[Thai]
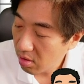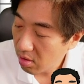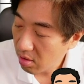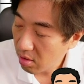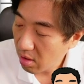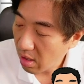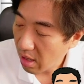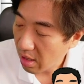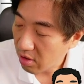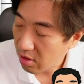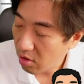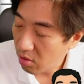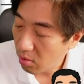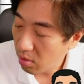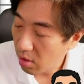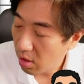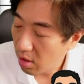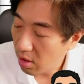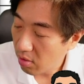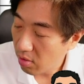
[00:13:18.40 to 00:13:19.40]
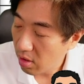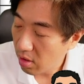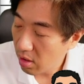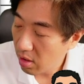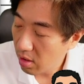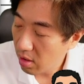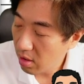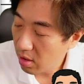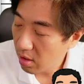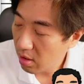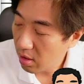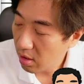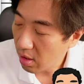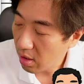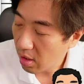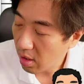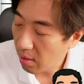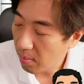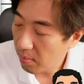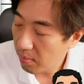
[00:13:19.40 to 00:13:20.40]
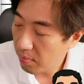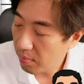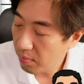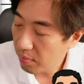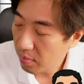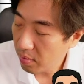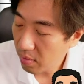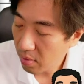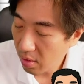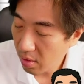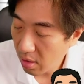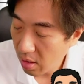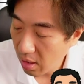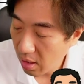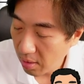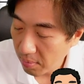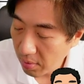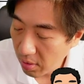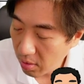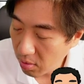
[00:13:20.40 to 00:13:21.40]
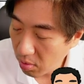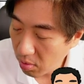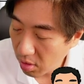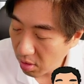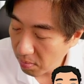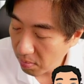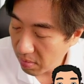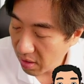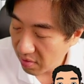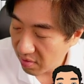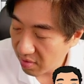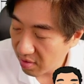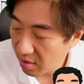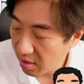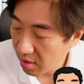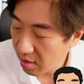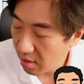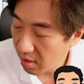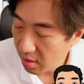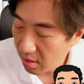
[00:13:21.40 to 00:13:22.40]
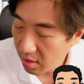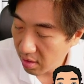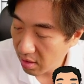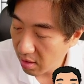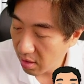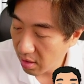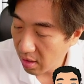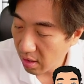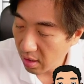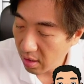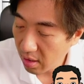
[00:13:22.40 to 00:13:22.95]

อาจจะอยู่แถวๆนี้นะครับพี่ควรต้องเปลี่ยนสีนะ